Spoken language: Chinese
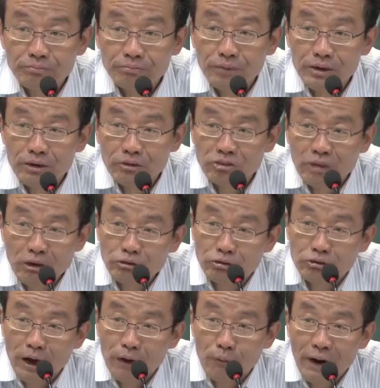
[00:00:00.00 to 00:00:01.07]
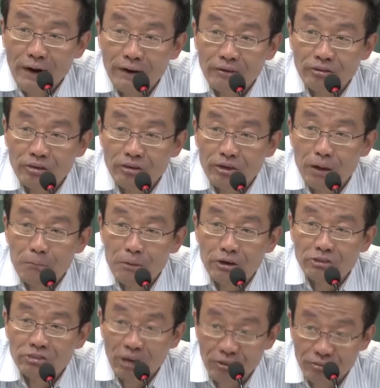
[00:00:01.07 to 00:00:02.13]
没有真主来管人心，也没
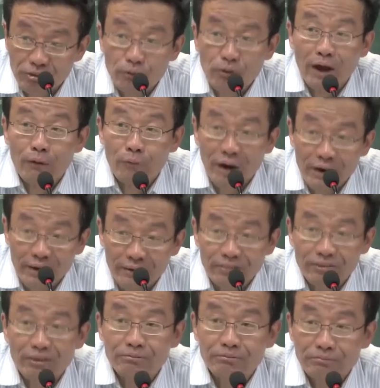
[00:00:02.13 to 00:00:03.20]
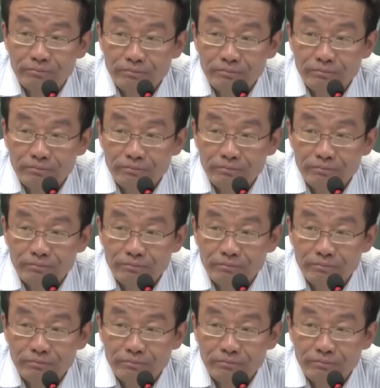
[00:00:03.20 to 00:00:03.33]
有上帝来管人心，